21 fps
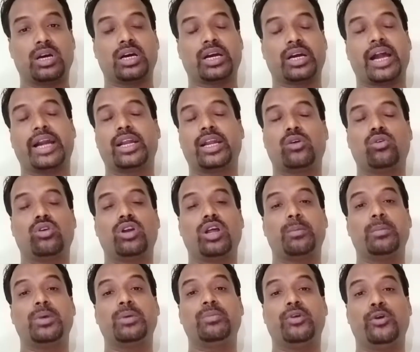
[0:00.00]
ক্যাটাগরি
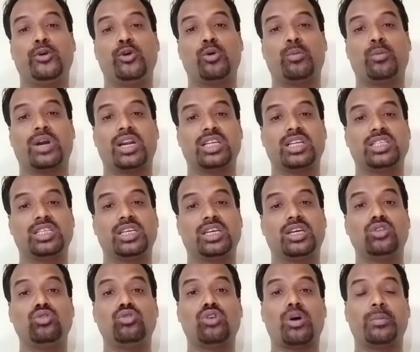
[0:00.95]
আমি ভিডিও বানাচ্ছি
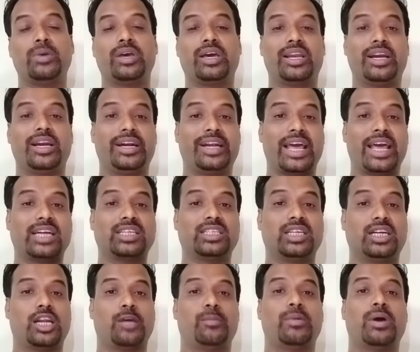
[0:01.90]
কিন্তু আমি এখানে ট্যাগ
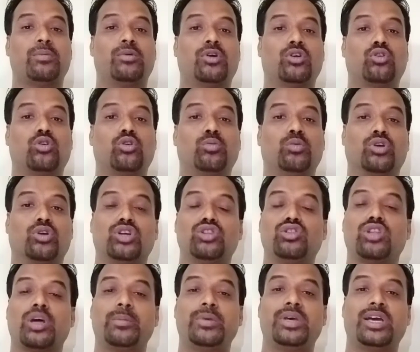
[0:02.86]
সেটা ব্যবহার করব
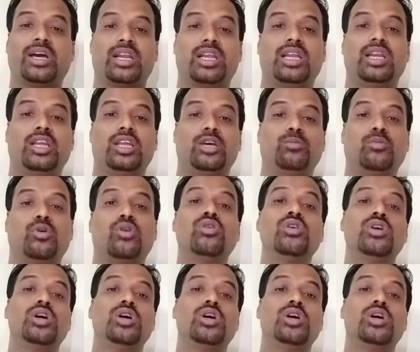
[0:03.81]
কিন্তু আমি এখানে লিখব